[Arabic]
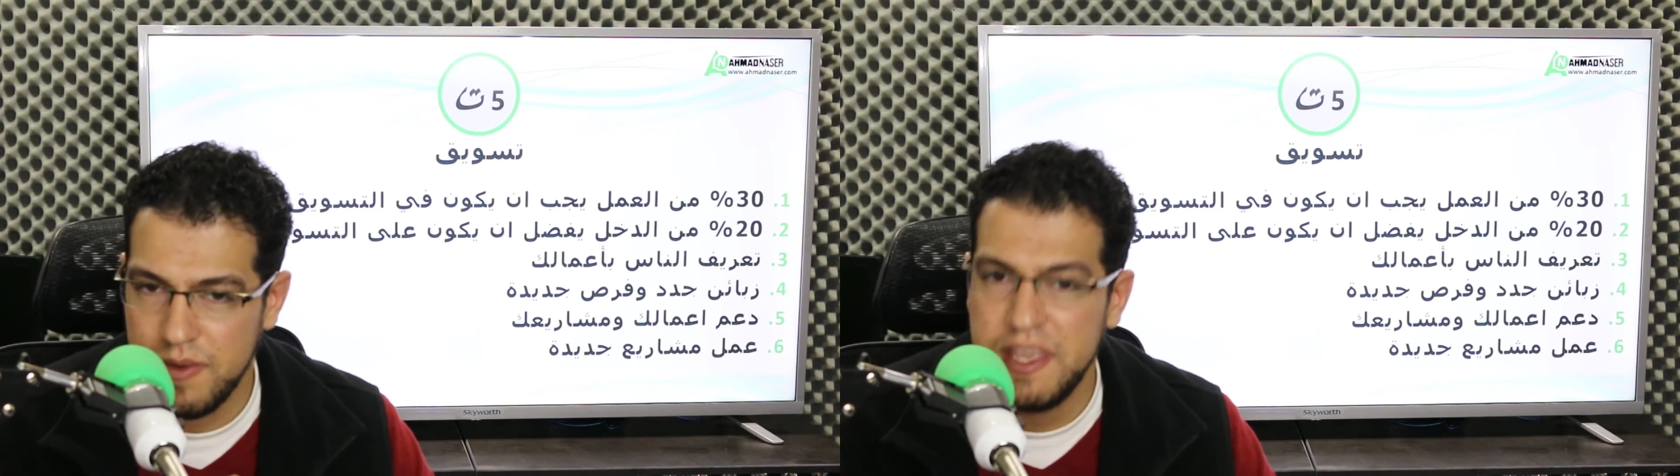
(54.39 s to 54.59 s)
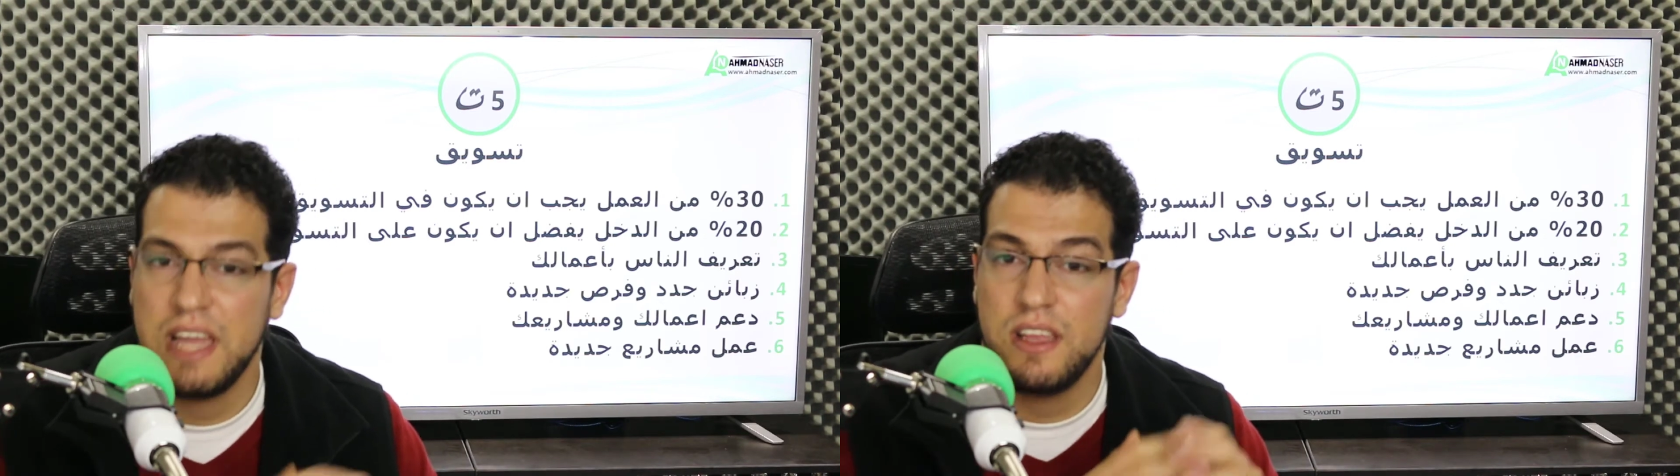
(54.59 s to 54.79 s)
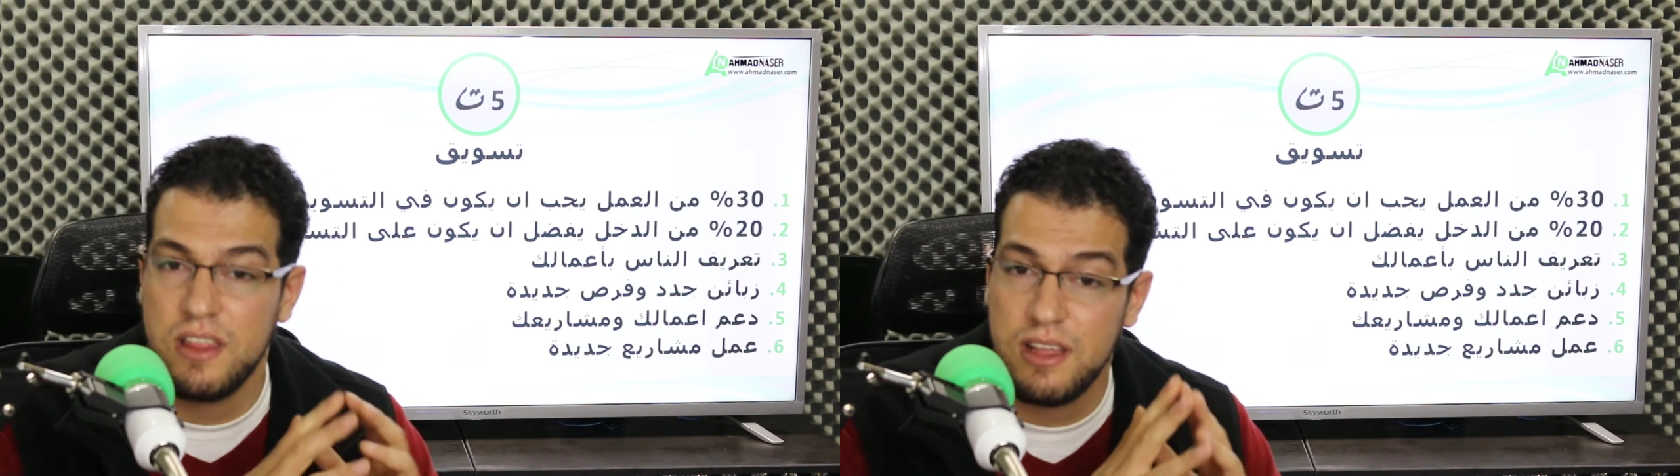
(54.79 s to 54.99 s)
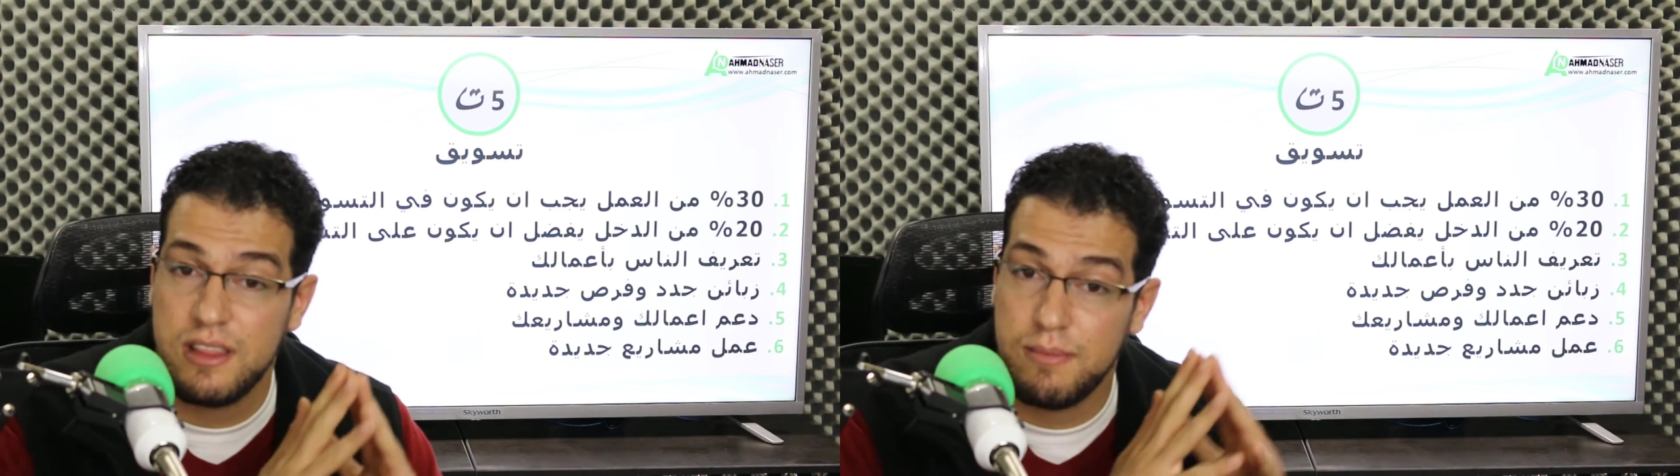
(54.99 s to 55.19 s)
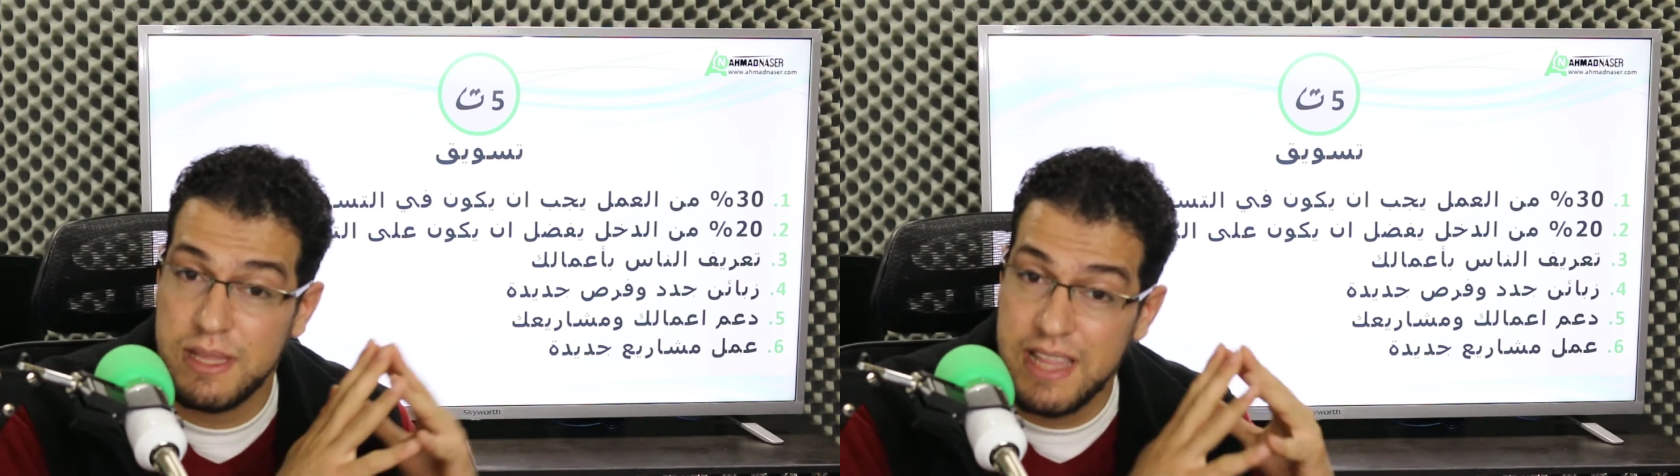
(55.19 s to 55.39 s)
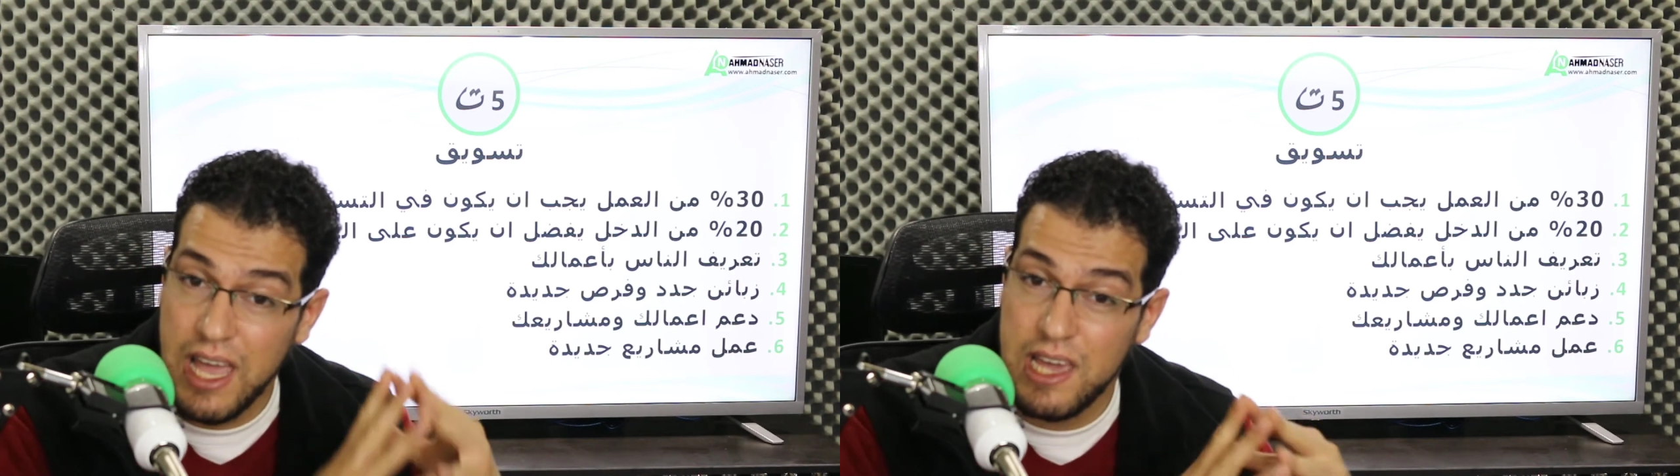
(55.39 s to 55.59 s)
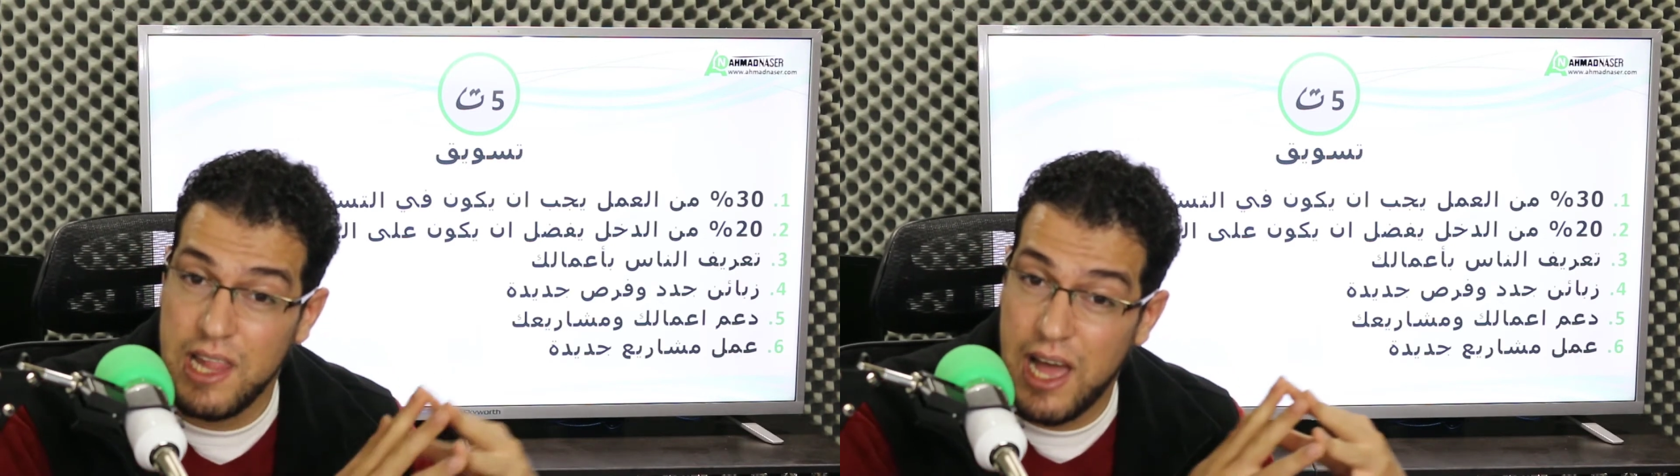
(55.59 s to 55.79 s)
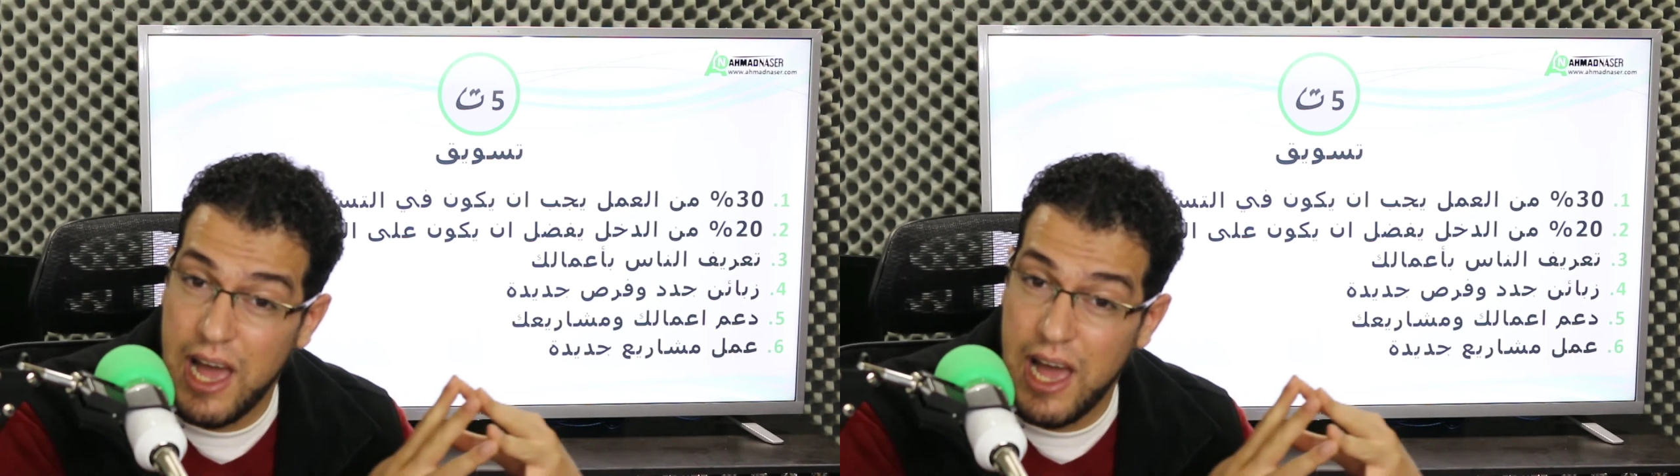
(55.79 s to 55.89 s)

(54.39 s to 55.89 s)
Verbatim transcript: يعني إذا أنت بتدخل